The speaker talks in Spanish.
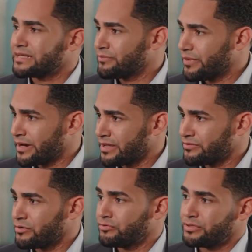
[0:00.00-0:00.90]
la
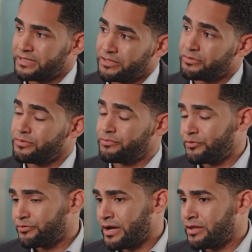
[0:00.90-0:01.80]
transparencia que usted tanto ha
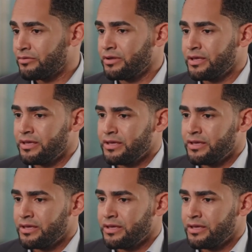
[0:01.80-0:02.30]
impulsado.